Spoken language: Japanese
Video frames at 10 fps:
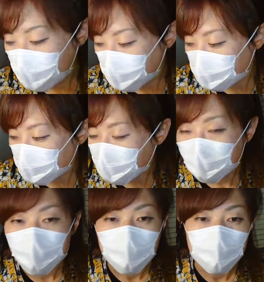この
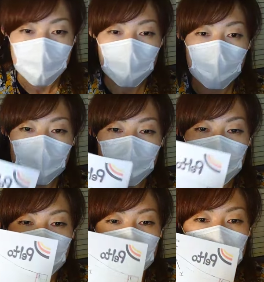コピー
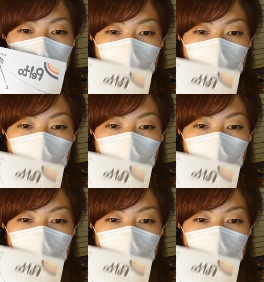用紙よ